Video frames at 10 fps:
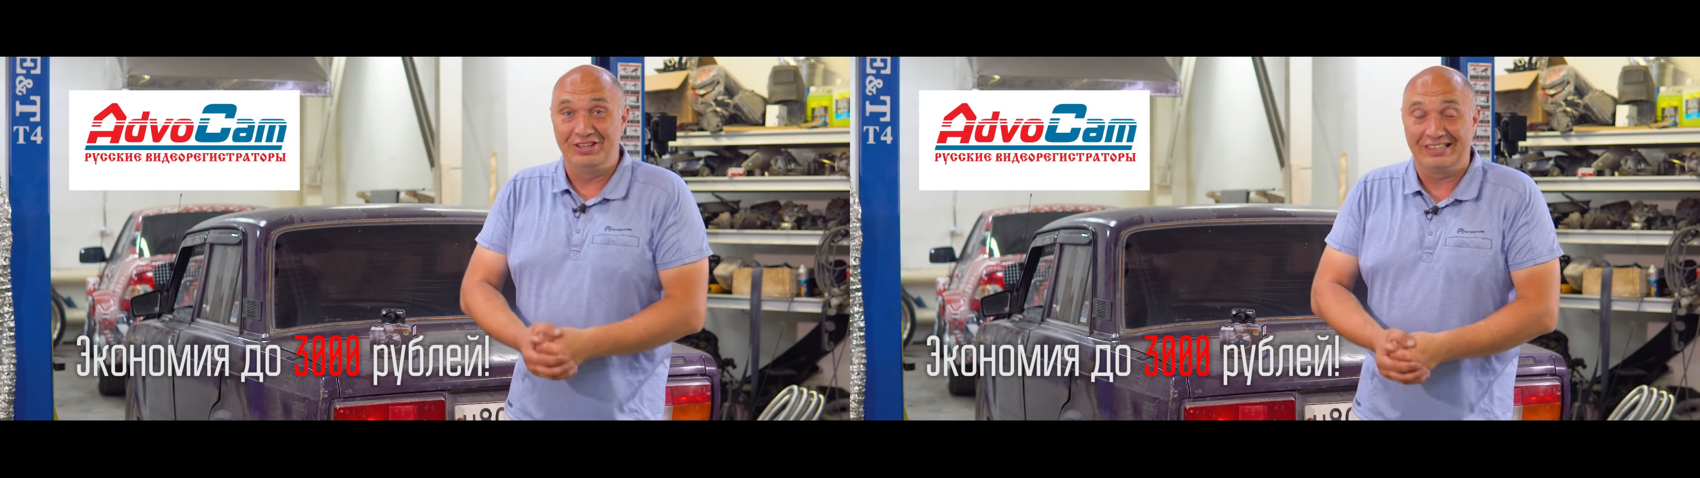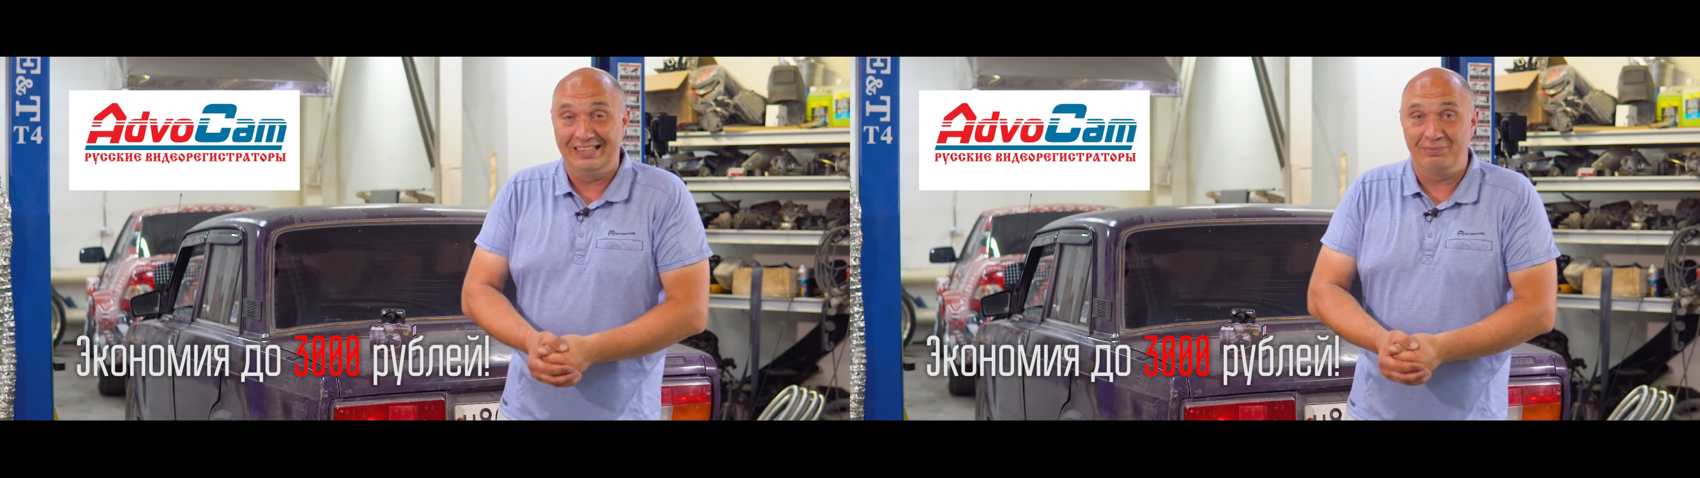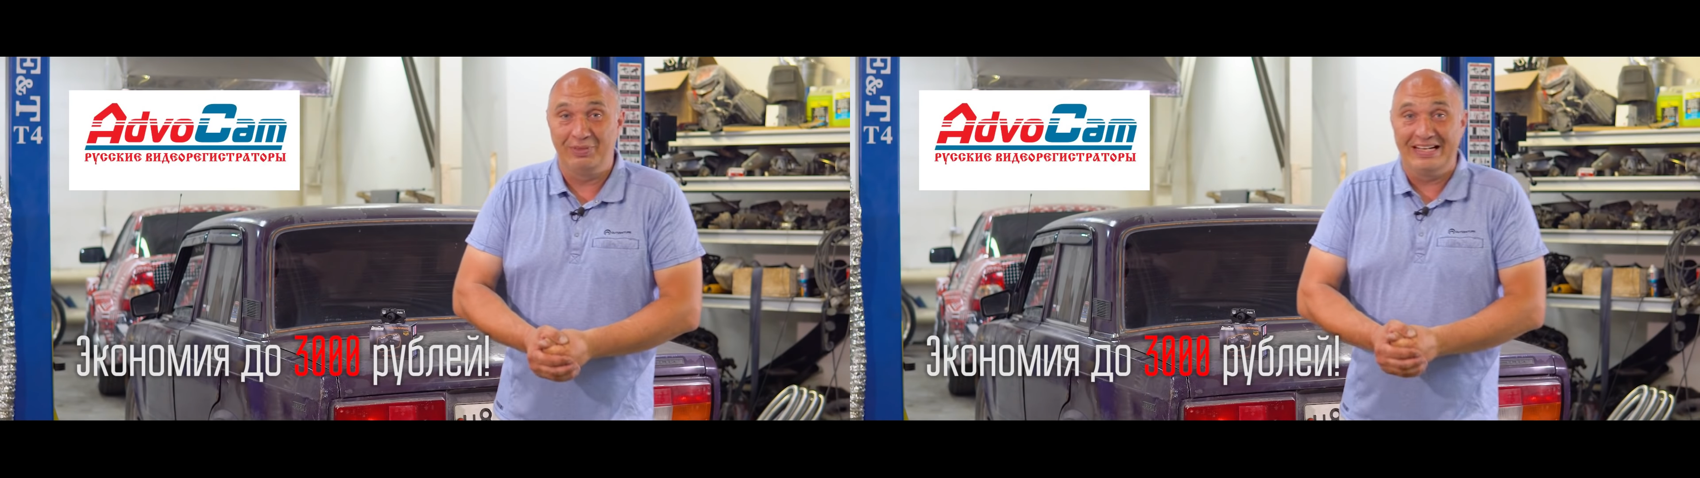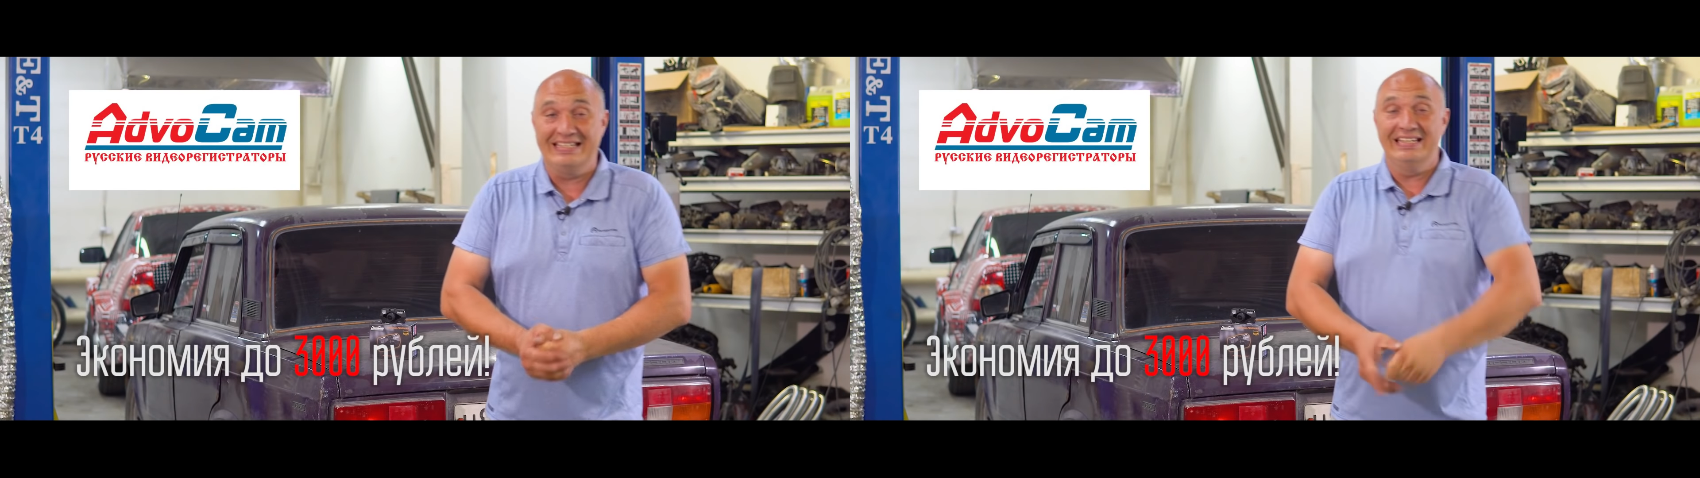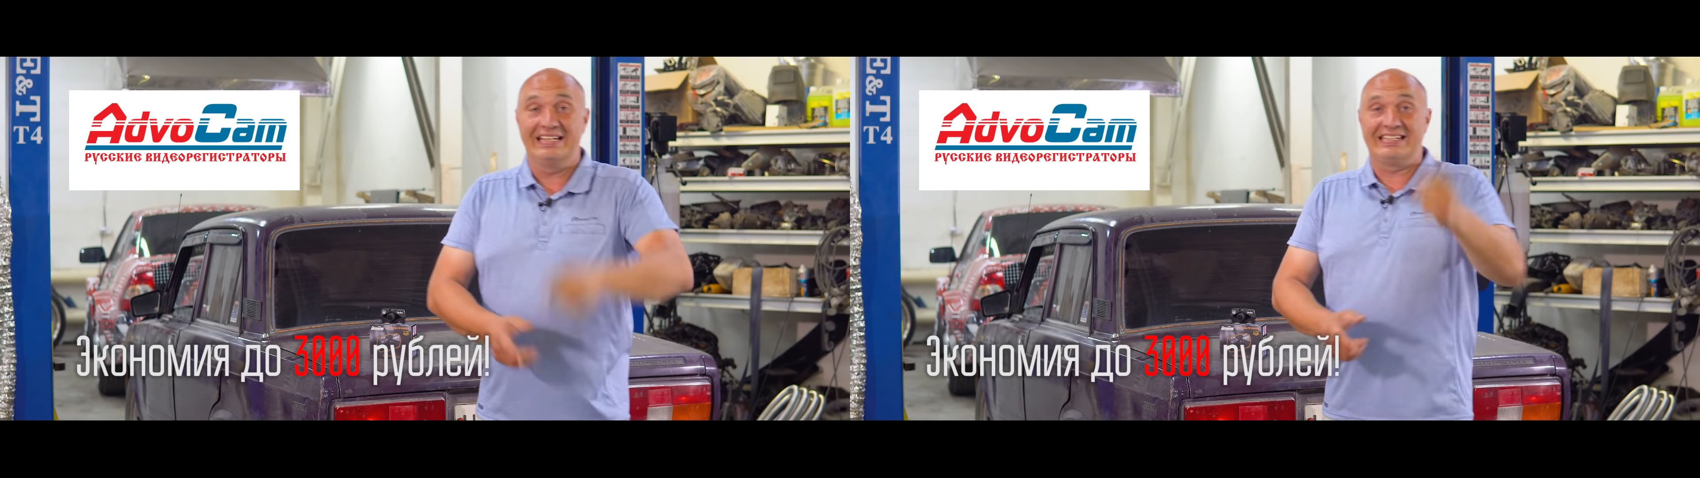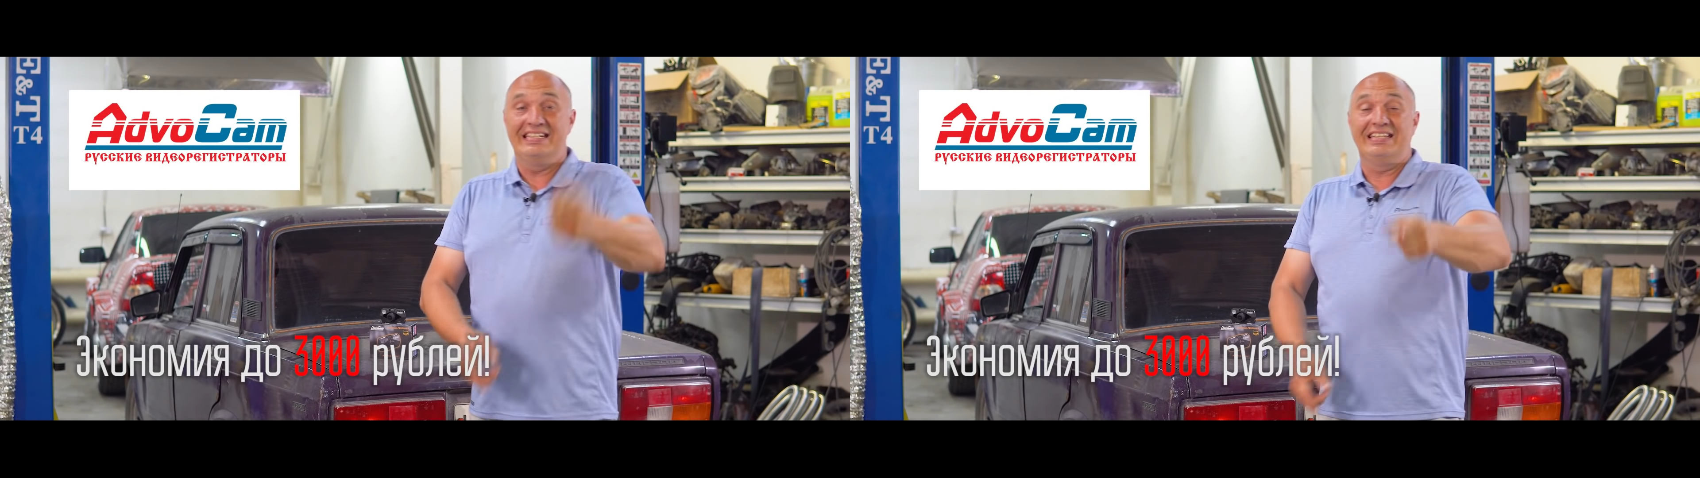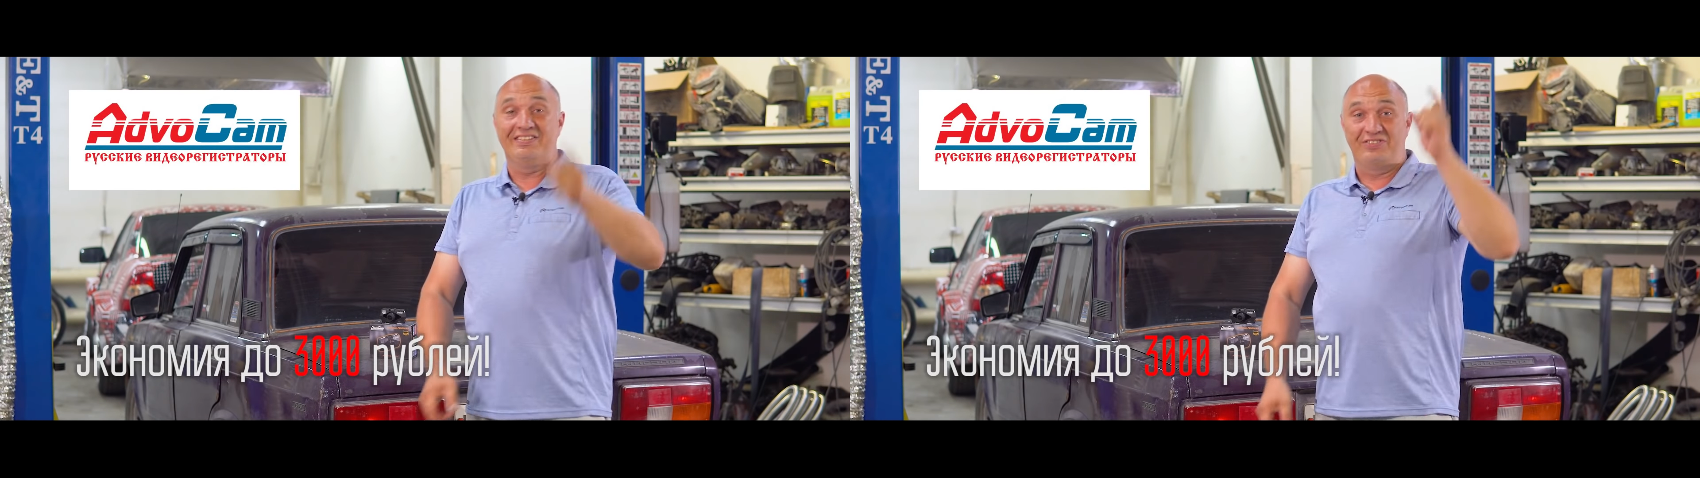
интернет-магазина скидка